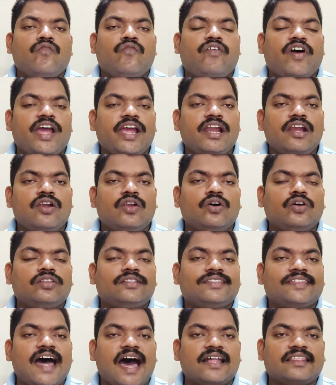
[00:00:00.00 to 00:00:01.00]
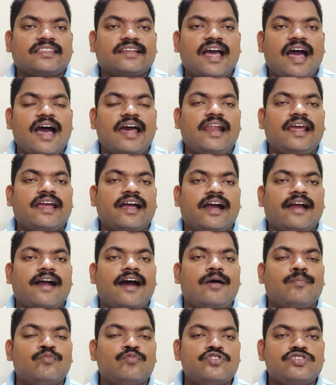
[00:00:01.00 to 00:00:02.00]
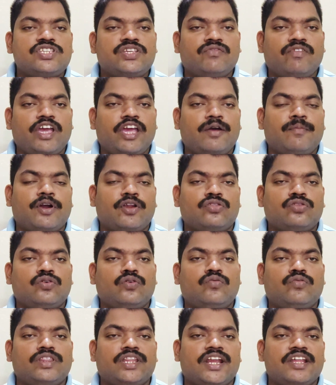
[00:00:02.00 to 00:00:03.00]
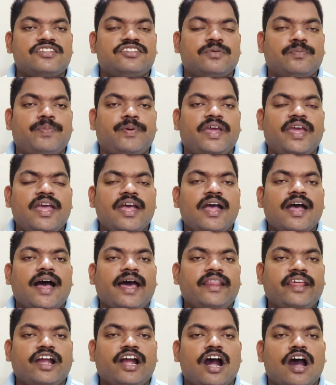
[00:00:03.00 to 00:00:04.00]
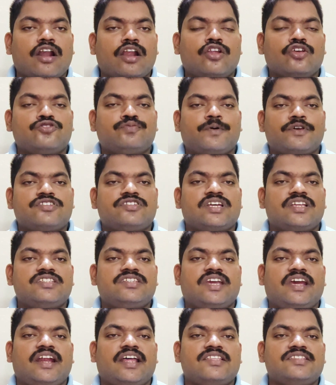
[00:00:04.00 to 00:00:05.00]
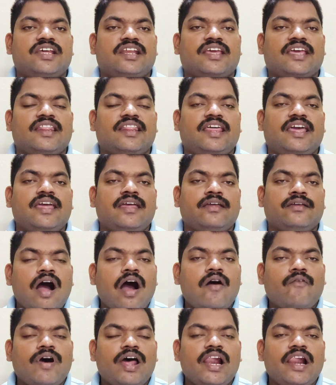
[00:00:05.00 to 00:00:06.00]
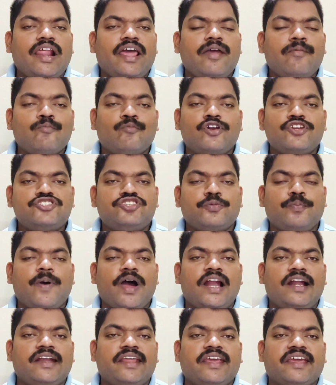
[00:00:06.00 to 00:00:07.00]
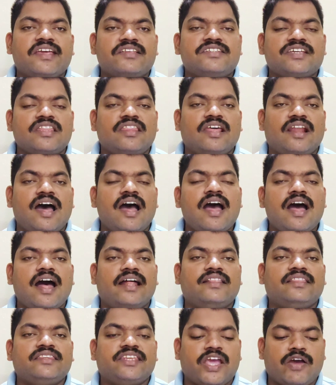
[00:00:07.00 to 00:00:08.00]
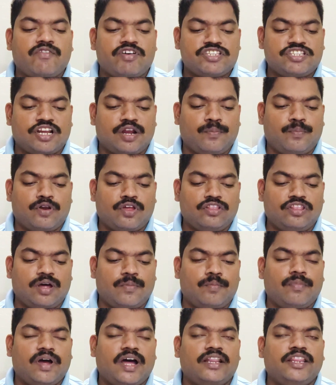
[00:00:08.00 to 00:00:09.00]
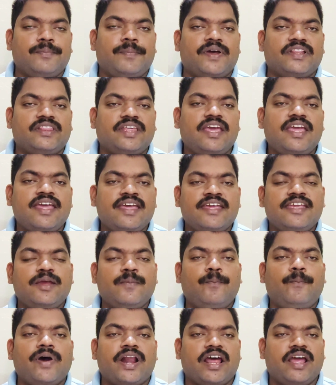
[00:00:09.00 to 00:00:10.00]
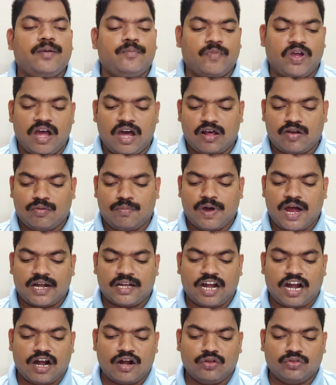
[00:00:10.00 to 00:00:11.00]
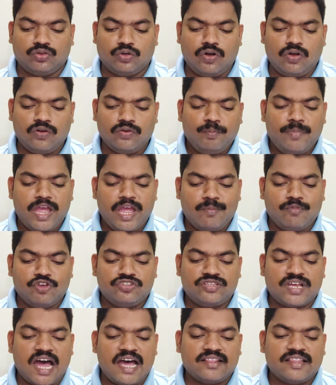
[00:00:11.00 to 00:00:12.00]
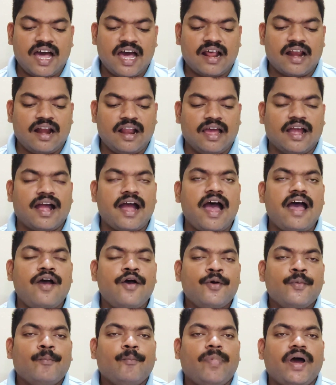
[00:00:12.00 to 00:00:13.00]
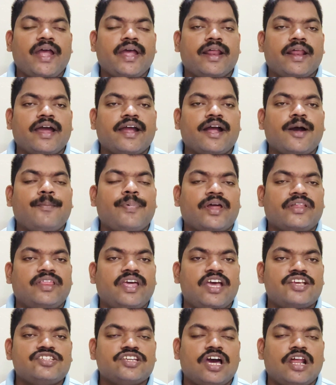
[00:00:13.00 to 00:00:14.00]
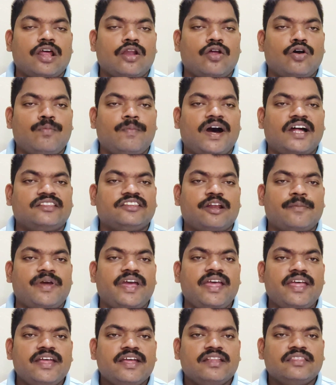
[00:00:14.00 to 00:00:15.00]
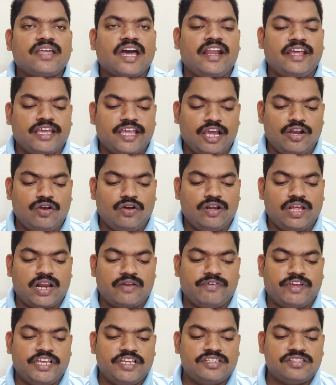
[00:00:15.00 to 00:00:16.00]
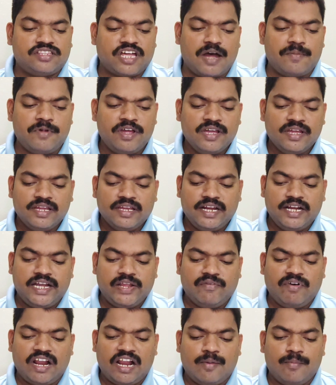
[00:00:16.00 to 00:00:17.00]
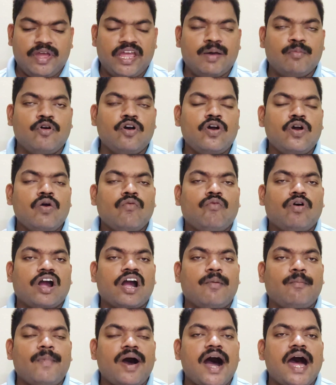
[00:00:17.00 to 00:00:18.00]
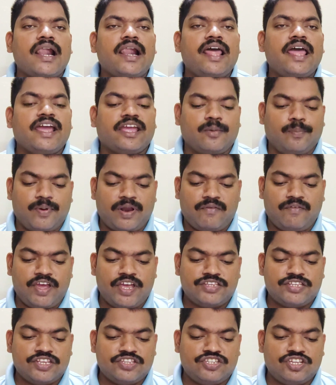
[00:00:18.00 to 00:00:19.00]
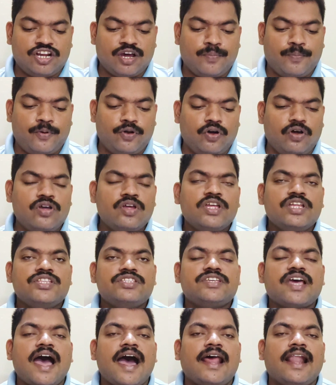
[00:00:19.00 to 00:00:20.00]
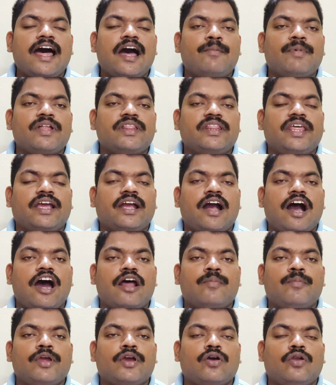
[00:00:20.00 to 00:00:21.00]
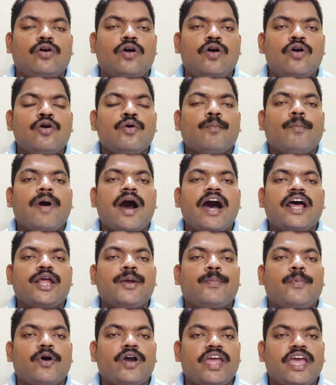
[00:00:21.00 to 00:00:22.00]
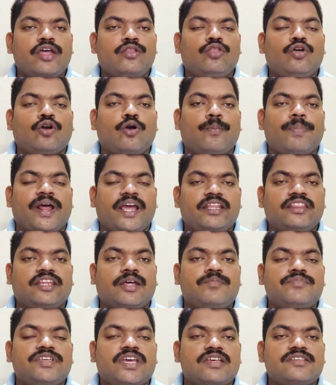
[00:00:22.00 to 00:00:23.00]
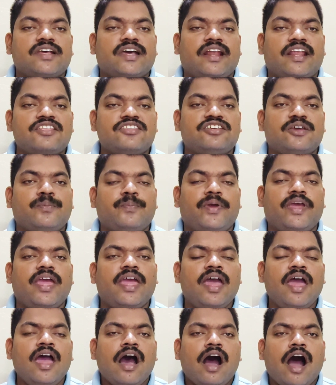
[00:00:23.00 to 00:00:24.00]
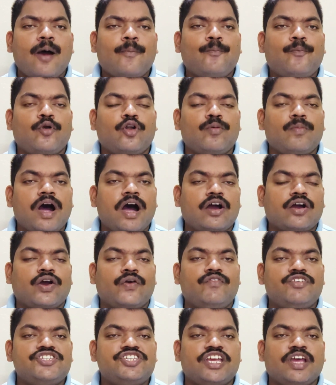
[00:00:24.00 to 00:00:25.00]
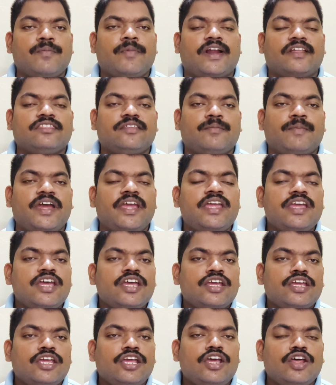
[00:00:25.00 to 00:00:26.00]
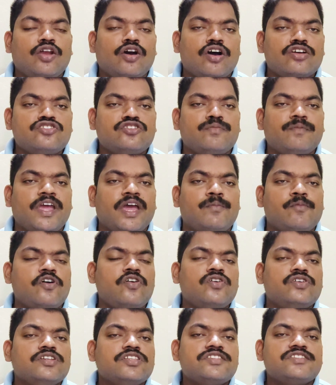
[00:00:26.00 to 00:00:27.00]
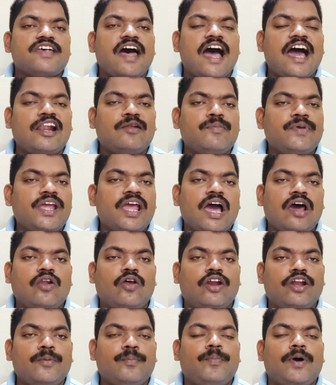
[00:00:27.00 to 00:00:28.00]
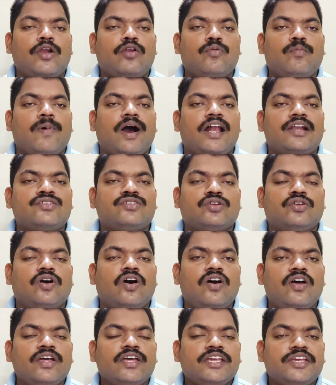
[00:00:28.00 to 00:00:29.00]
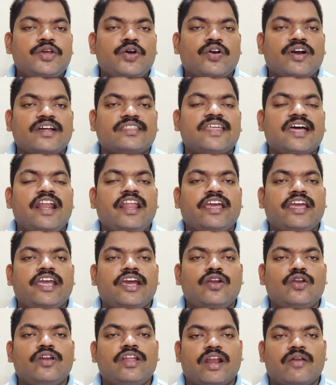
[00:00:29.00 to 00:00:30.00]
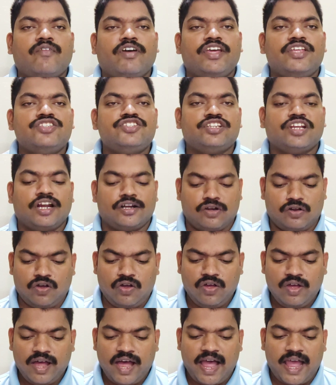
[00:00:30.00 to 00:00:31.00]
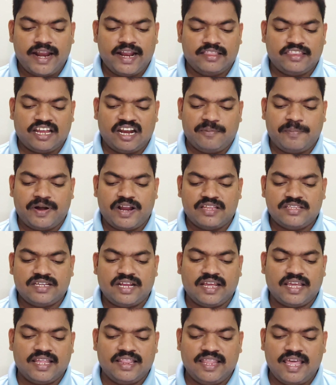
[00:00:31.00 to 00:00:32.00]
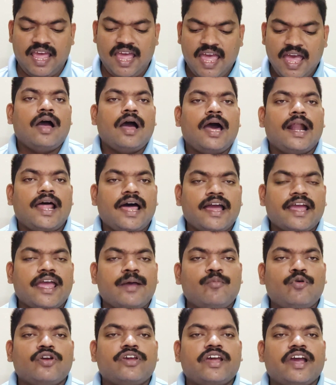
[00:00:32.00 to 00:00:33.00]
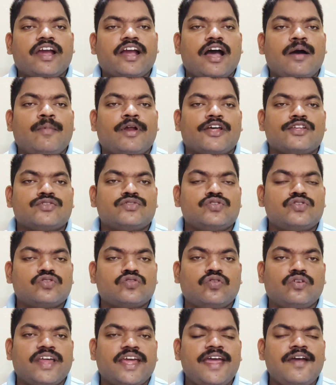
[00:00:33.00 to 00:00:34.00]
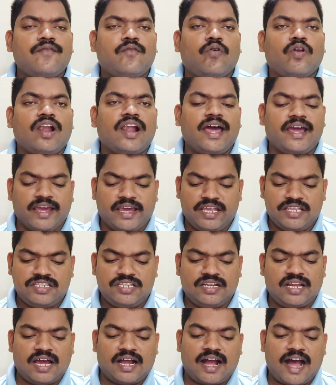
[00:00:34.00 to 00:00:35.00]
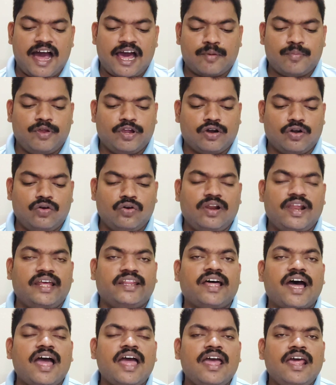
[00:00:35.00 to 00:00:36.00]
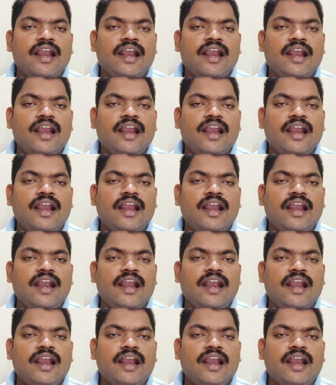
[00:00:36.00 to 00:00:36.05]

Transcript: ఫైల్ను తాత్కాలికంగా మూసివేయబడుతూ ఉందని చెప్పి అధికారులు స్పష్టం చేయడం జరిగింది హవల్లి మున్సిపాలిటీకి చెందిన అత్యవసర బృందం అధిపతి ఇబ్రహీం గారు మాట్లాడుతూ మేము సాధారణంగా బహిరంగ ప్రదేశాలలో మాత్రమే తనిఖీలు నిర్వహిస్తాం ఇటీవల మేము ఒక మాల్లేకి ప్రవేశించినప్పుడు చాలామంది కార్మికులు పారిపోయేందుకు ప్రయత్నం చేశారని చెప్పి అప్పుడు మాకు విషయం అర్థమై ఈరోజు మేము సాల్మియాలోని పలు మాల్స్లో ఈ యొక్క తనిఖీలు నిర్వహించినట్లు ఆయన తెలపడం జరిగింది అలాగే ముఖ్యంగా మనం చూసుకుంటే ఉల్లంఘించిన కార్మికుడు లేదా